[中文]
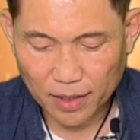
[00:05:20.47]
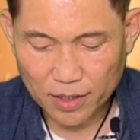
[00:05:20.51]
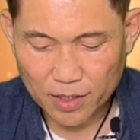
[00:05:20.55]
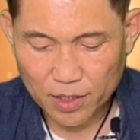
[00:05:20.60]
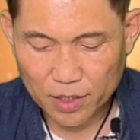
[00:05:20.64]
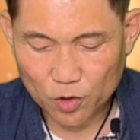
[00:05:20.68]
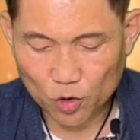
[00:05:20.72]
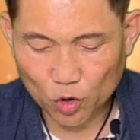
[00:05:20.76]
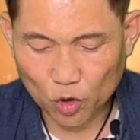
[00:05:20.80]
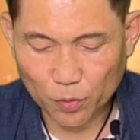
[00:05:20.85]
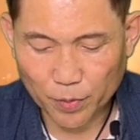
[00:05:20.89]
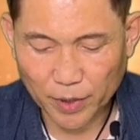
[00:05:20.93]

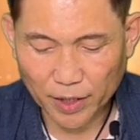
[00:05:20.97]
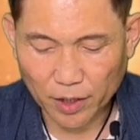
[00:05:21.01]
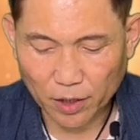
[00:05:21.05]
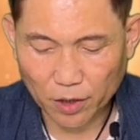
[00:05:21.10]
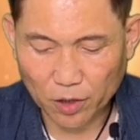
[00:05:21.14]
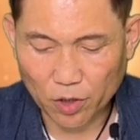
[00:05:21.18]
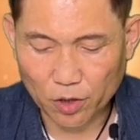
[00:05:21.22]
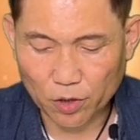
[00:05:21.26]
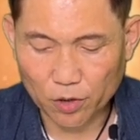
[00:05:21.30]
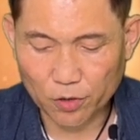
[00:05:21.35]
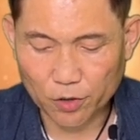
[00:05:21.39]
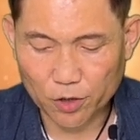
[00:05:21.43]
使我们能
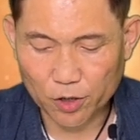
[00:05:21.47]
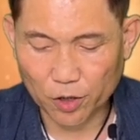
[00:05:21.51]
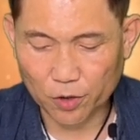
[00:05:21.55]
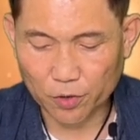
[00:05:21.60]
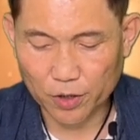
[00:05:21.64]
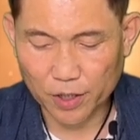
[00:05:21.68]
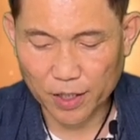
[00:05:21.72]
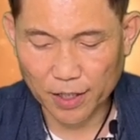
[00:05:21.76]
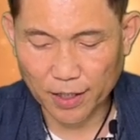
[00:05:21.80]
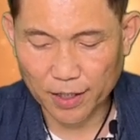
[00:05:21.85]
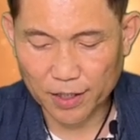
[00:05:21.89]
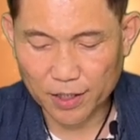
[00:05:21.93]
够守
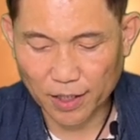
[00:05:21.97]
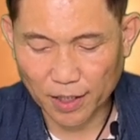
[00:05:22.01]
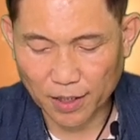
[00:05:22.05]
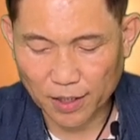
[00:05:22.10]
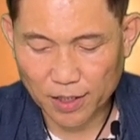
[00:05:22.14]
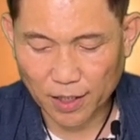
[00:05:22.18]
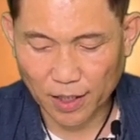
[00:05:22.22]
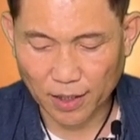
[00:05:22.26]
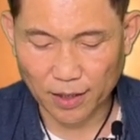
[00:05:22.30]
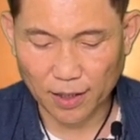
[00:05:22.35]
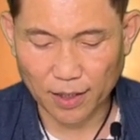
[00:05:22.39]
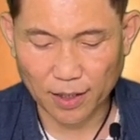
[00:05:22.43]
节心
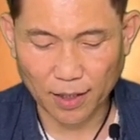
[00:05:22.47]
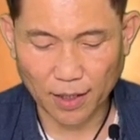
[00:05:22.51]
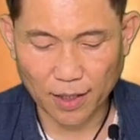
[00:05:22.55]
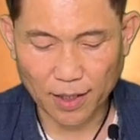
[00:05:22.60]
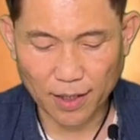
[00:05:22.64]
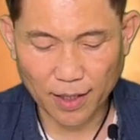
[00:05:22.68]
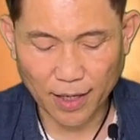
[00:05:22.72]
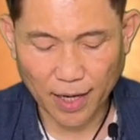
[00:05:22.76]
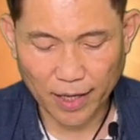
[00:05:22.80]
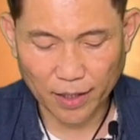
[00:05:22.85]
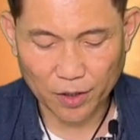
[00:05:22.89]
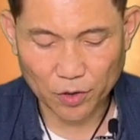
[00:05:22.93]
清的
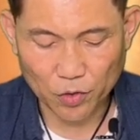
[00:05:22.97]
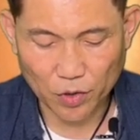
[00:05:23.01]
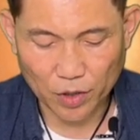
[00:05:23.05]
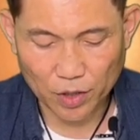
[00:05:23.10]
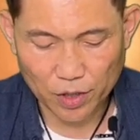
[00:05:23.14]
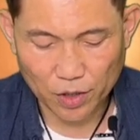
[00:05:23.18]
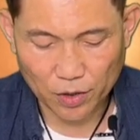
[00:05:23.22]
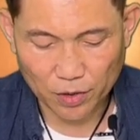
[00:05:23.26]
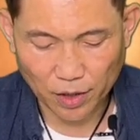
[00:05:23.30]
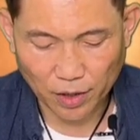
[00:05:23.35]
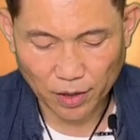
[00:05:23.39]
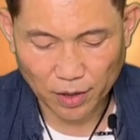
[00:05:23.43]
来寻
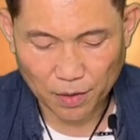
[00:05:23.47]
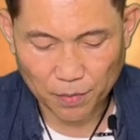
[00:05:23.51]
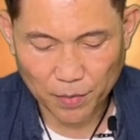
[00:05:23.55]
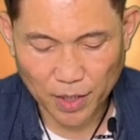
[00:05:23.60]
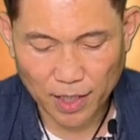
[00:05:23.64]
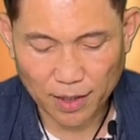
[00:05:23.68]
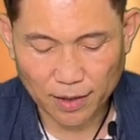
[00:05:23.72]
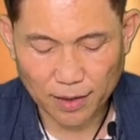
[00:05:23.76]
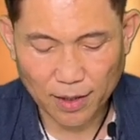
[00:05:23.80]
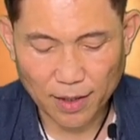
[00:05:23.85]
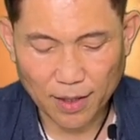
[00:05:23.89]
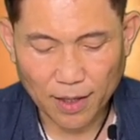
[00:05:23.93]
求你的
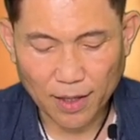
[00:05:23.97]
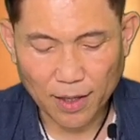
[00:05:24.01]
面。